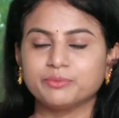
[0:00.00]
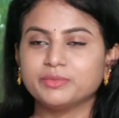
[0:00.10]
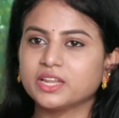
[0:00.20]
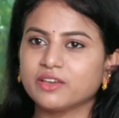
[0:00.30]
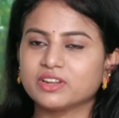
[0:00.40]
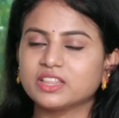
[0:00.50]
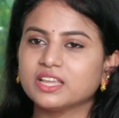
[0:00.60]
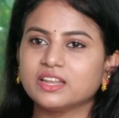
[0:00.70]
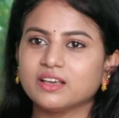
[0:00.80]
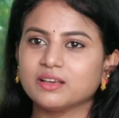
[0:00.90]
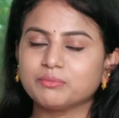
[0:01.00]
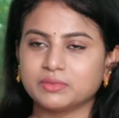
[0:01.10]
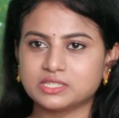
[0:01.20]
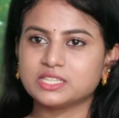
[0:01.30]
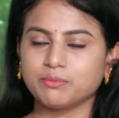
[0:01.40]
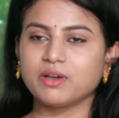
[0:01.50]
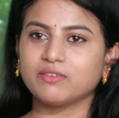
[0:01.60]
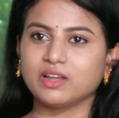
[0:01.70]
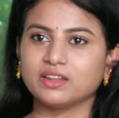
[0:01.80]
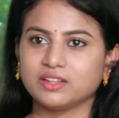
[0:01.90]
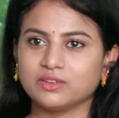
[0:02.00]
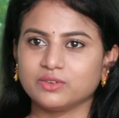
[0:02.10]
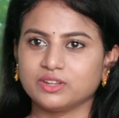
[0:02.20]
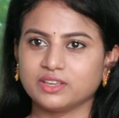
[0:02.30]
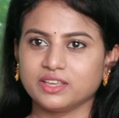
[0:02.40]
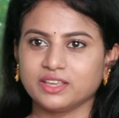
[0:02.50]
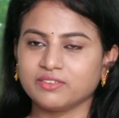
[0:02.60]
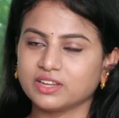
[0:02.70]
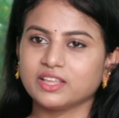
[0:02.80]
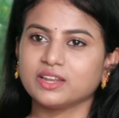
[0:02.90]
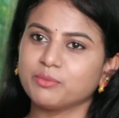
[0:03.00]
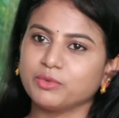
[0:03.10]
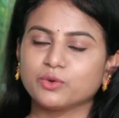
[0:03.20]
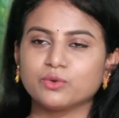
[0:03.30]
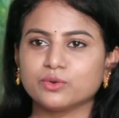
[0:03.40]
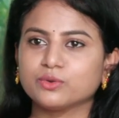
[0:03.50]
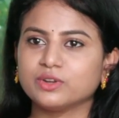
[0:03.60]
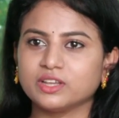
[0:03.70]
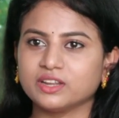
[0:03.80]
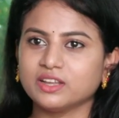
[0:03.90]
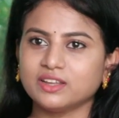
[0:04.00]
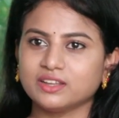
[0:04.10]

మీరు ఎవరిదైనా మన సినిమా వాళ్ళల్లోనే ఎవరిదైనా మీరు కొనుక్కున్నారా